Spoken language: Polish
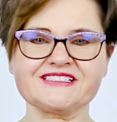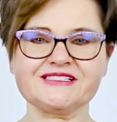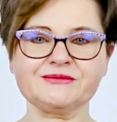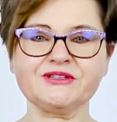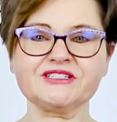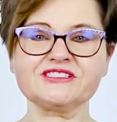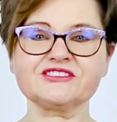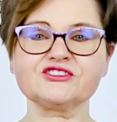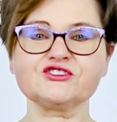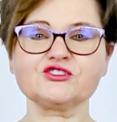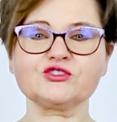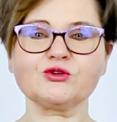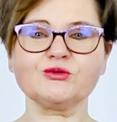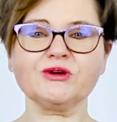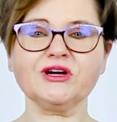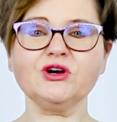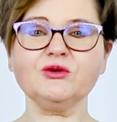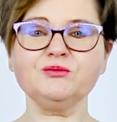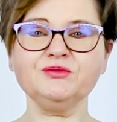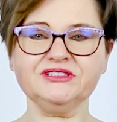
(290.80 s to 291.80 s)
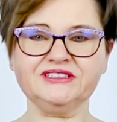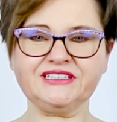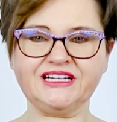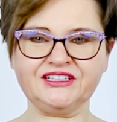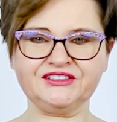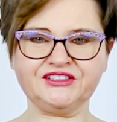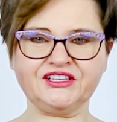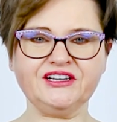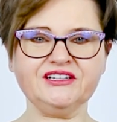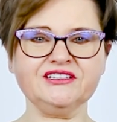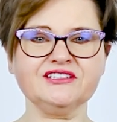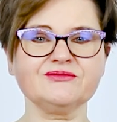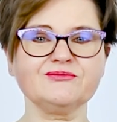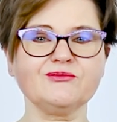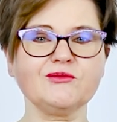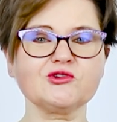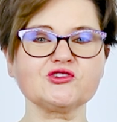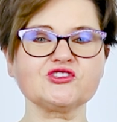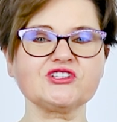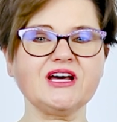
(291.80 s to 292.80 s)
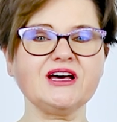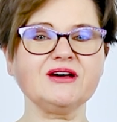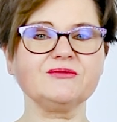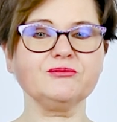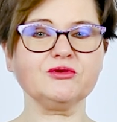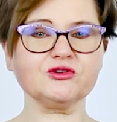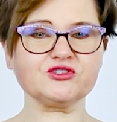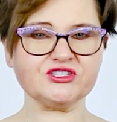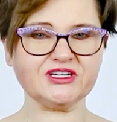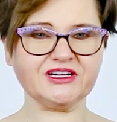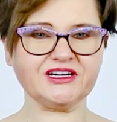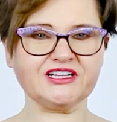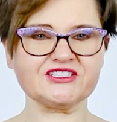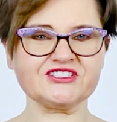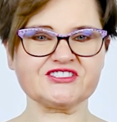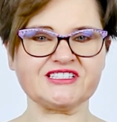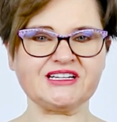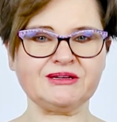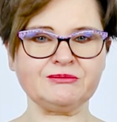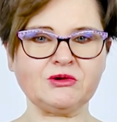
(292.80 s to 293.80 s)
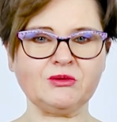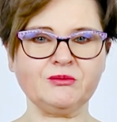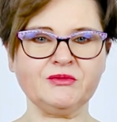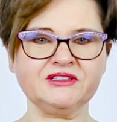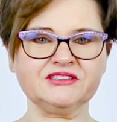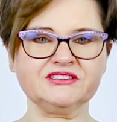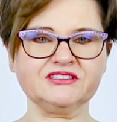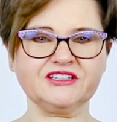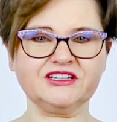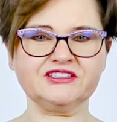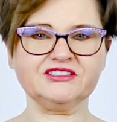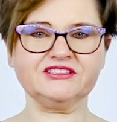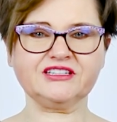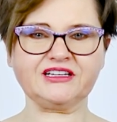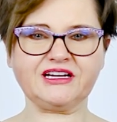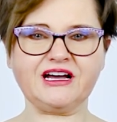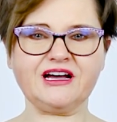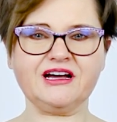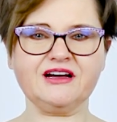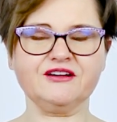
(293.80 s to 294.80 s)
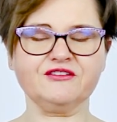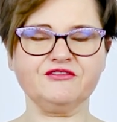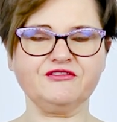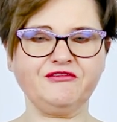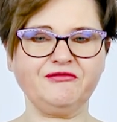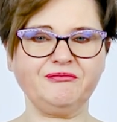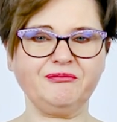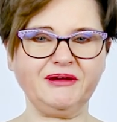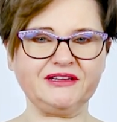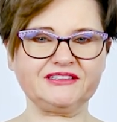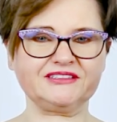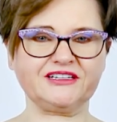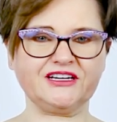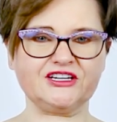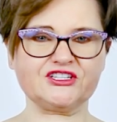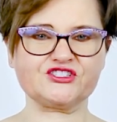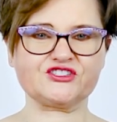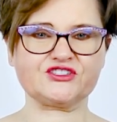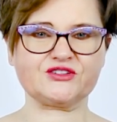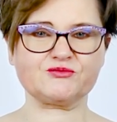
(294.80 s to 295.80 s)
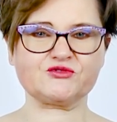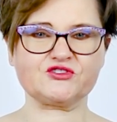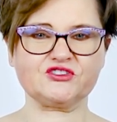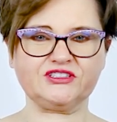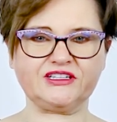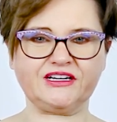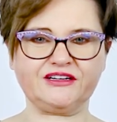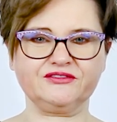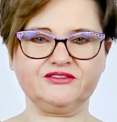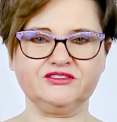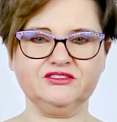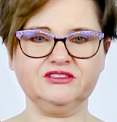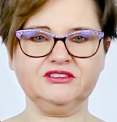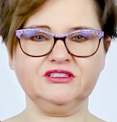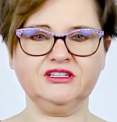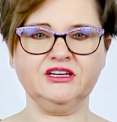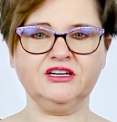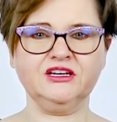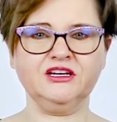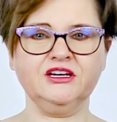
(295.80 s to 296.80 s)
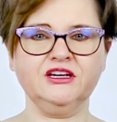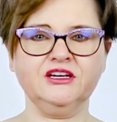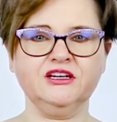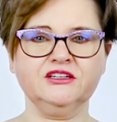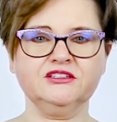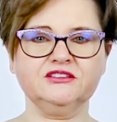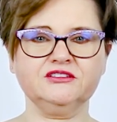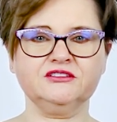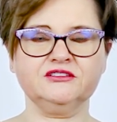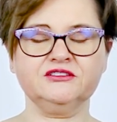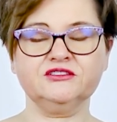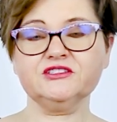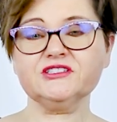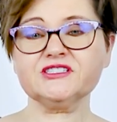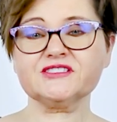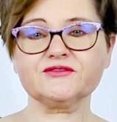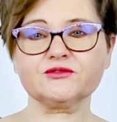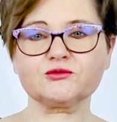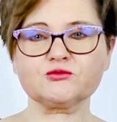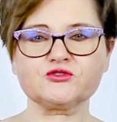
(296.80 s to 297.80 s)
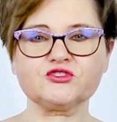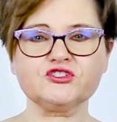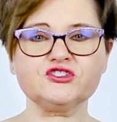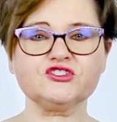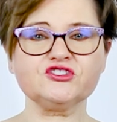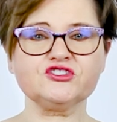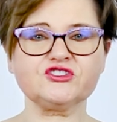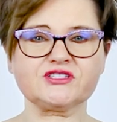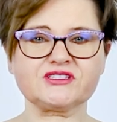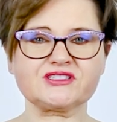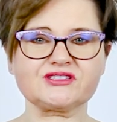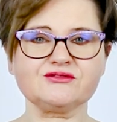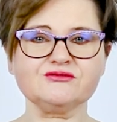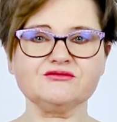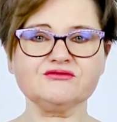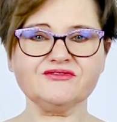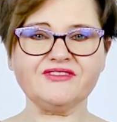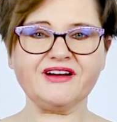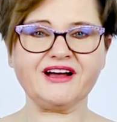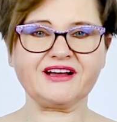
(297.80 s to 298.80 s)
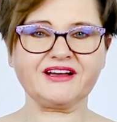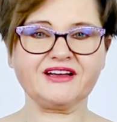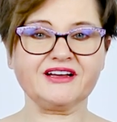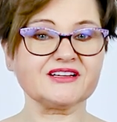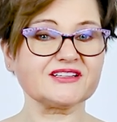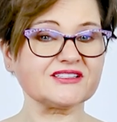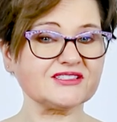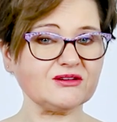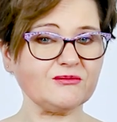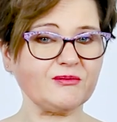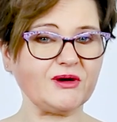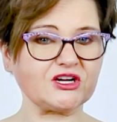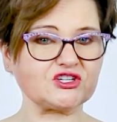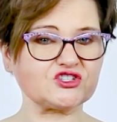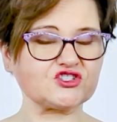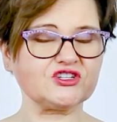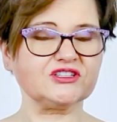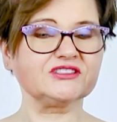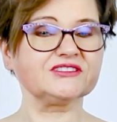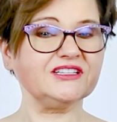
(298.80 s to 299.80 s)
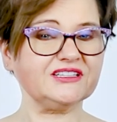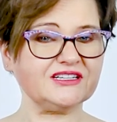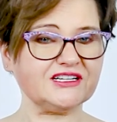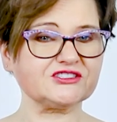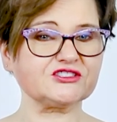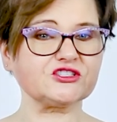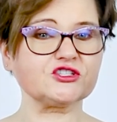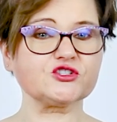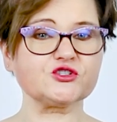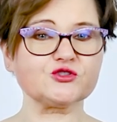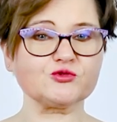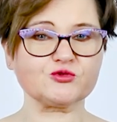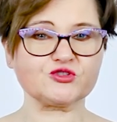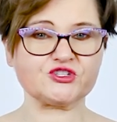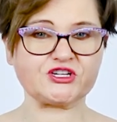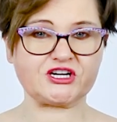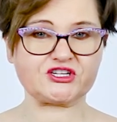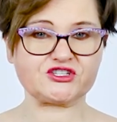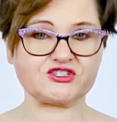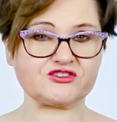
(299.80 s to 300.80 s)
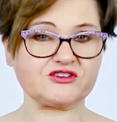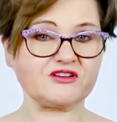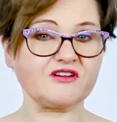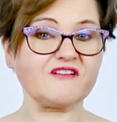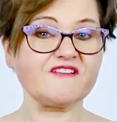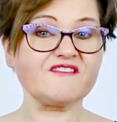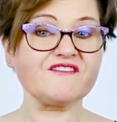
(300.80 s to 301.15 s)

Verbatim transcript: Zamiast ciągłego pytania, można poczekać na moment, kiedy taka wpadka się przytrafi y, i zwrócić dziecku uwagę. Zobacz, teraz siusiasz.